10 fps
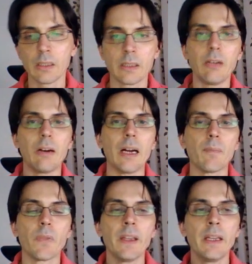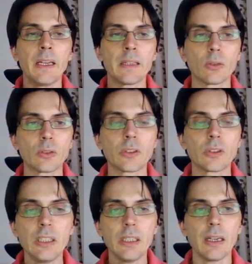では、えーと、
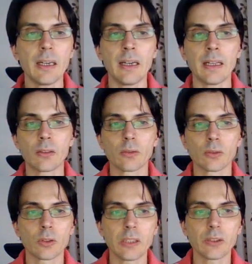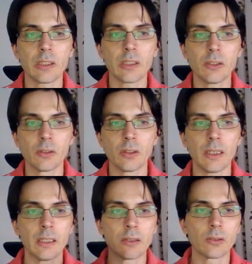次、とそれぞれの、
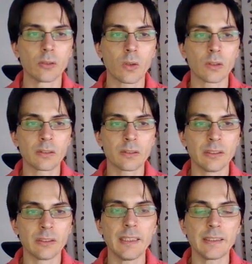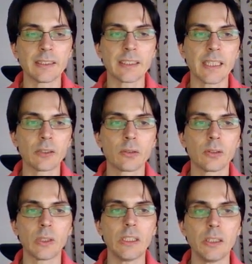えーと前探索と
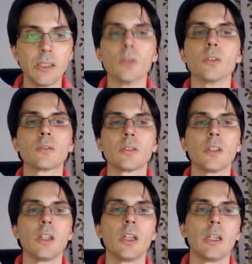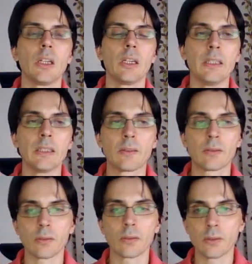グリーディ法と、えっ
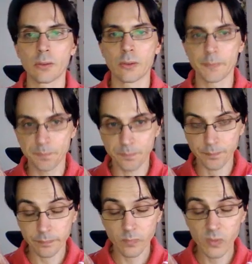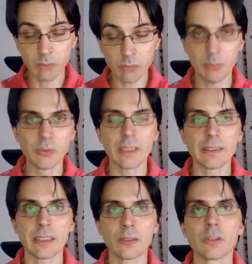と、微分探
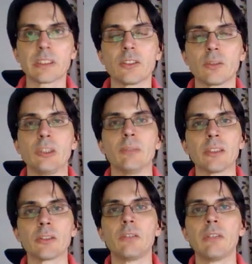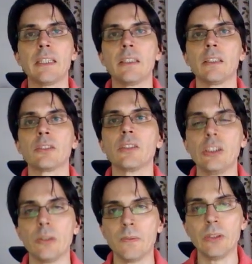索を説明します。それは次
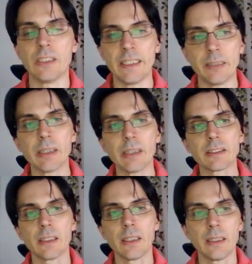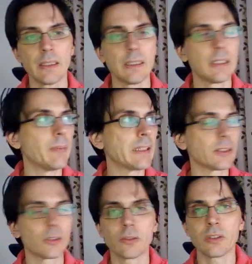のビデオでなります。また
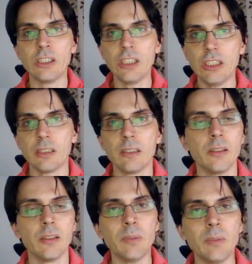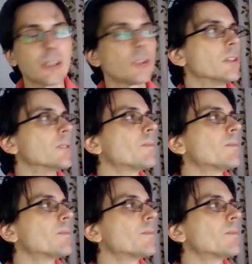その時に見ましょう。